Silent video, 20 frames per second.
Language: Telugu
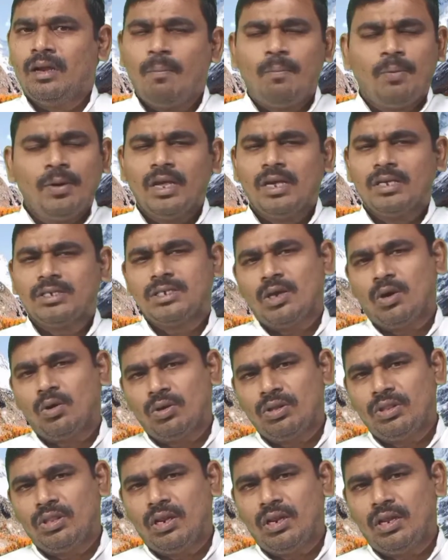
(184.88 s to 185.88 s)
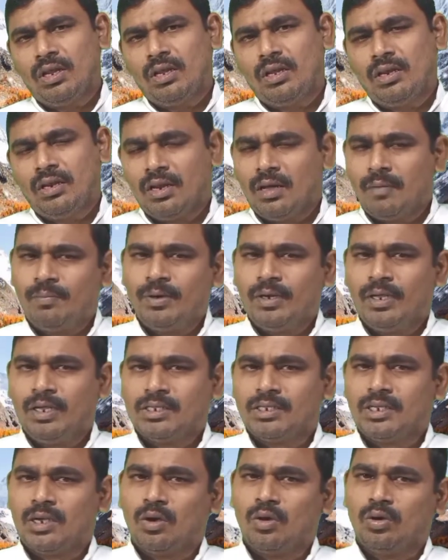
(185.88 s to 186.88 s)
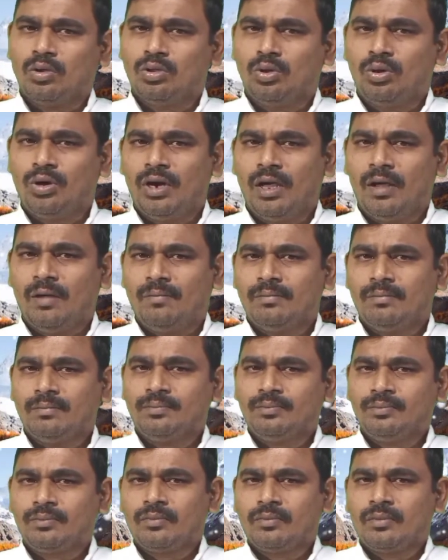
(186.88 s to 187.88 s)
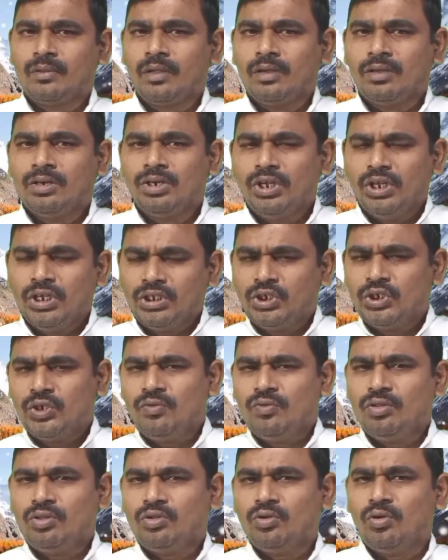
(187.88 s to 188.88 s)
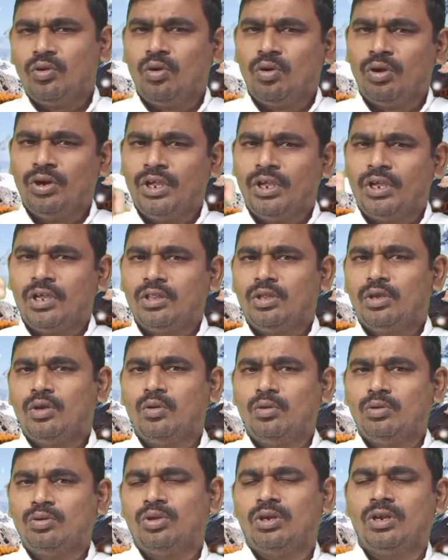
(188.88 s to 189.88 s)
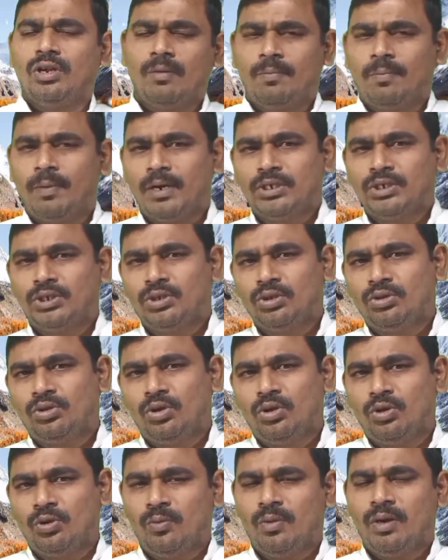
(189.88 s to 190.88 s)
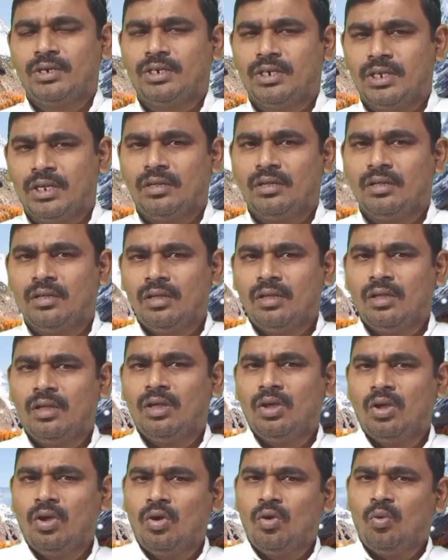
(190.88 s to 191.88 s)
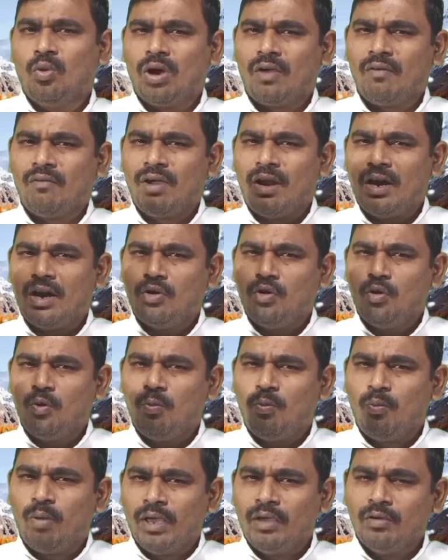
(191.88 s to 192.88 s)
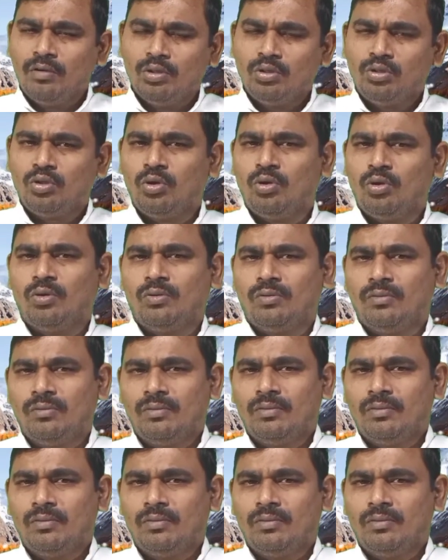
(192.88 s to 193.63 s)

నా ప్రియ సహోదరి నా ప్రియ సహోదరుడా నీ జీవితంలో నీకు ఎదురవుతున్న పరిస్థితులను బట్టి ఒకవేళ నువ్వు భయంతో